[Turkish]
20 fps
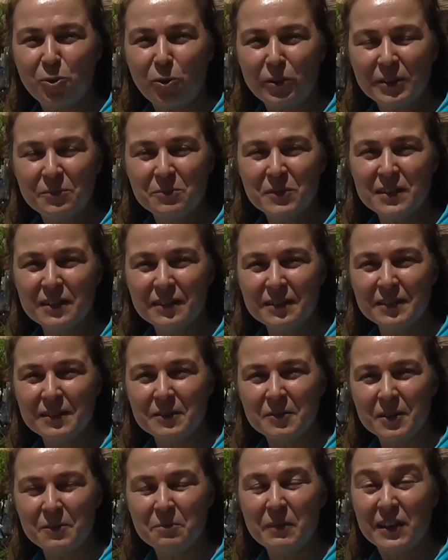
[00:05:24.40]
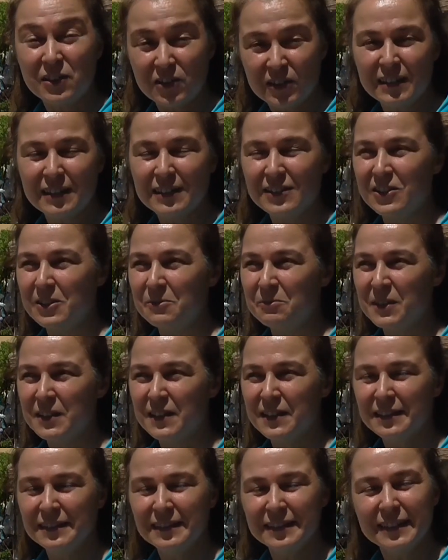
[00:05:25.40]
Konya'mızın, e, Beyşehir
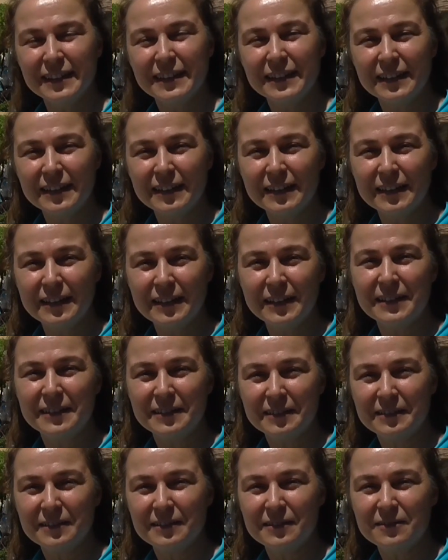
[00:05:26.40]
ilçemizin e,